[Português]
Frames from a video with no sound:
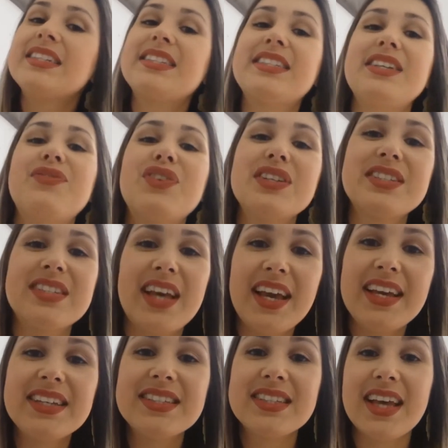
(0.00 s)
Se
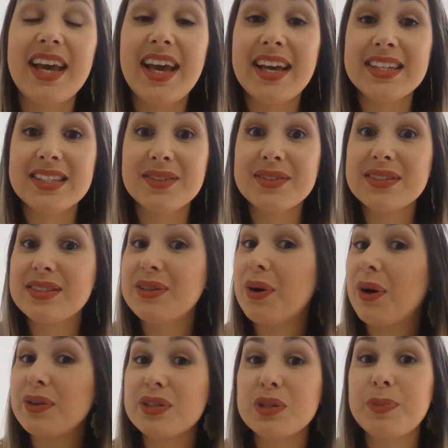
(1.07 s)
vocês é, estão
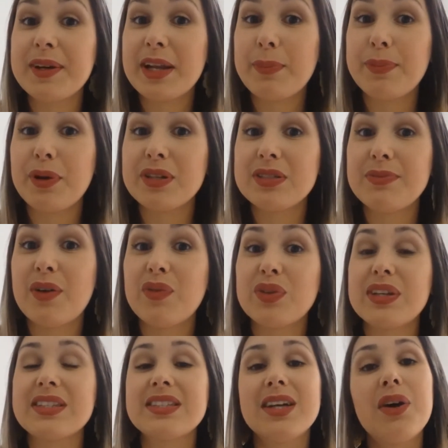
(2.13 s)
ansiosos para a próxima
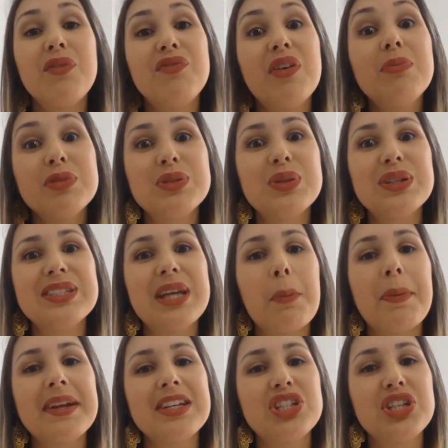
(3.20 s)
votação, vamos torcer
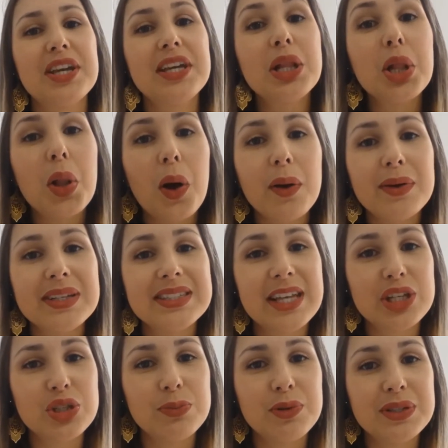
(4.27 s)
para que chegue logo aos
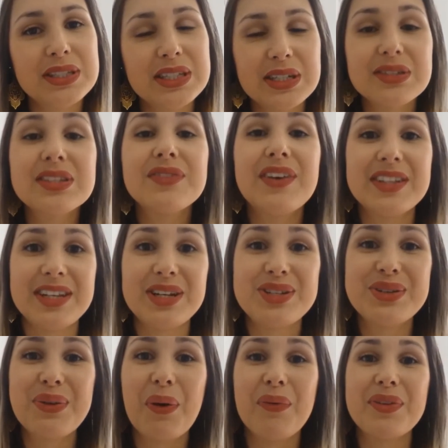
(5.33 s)
7 mil inscritos que vai ter
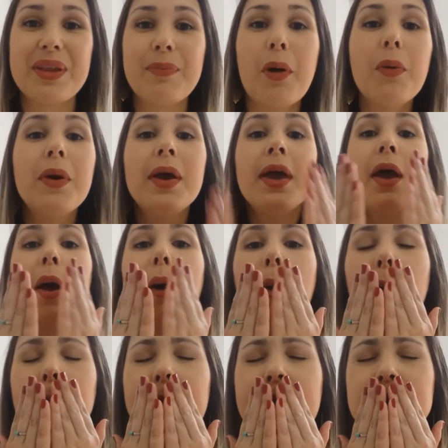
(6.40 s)
de novo, tá bom?
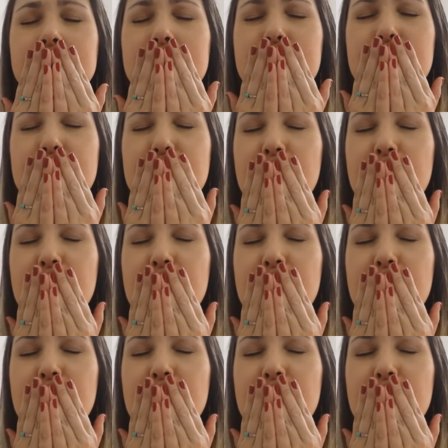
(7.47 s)
Um beijo!